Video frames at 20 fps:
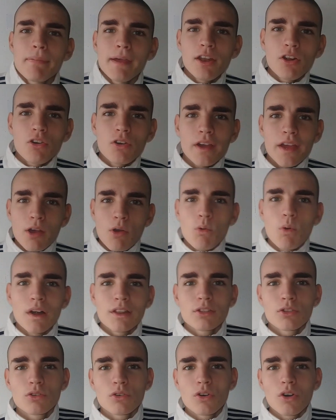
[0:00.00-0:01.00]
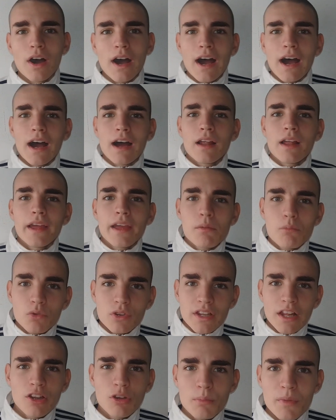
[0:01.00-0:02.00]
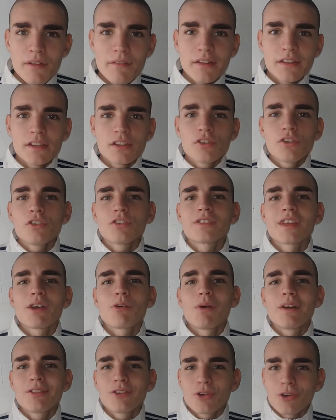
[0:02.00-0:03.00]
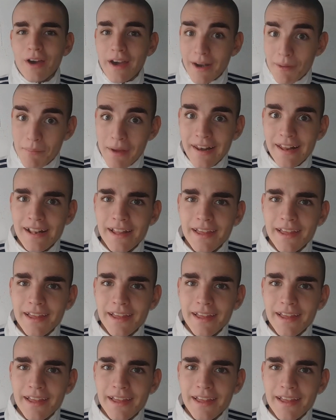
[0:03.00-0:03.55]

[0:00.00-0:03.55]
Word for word: Pero en cuanto a el Mundial 2022, en cuanto a armar